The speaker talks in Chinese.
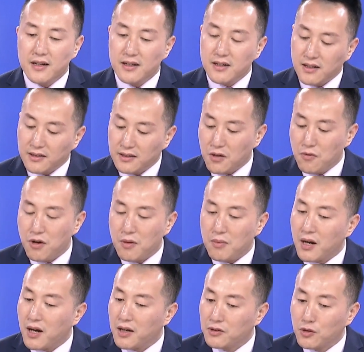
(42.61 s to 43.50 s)
可能我
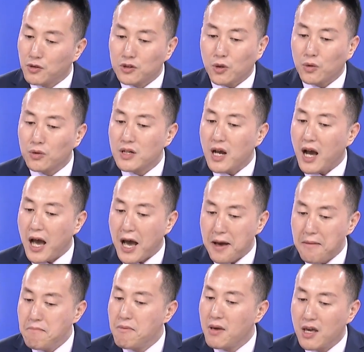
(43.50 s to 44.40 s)
们很多投资者
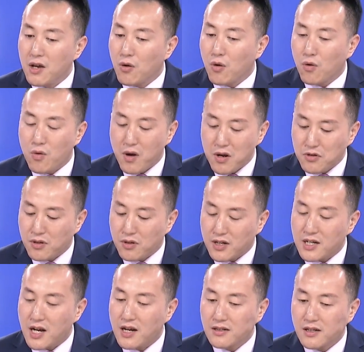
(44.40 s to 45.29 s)
还没有关注到
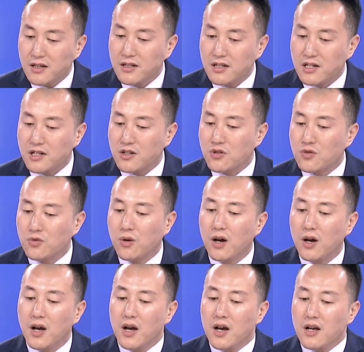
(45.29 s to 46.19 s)
上证指数
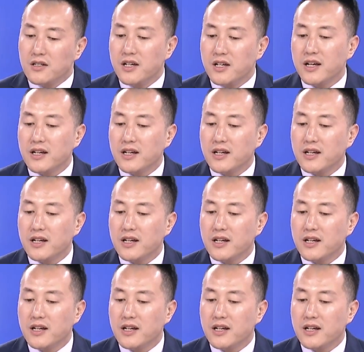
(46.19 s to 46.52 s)
这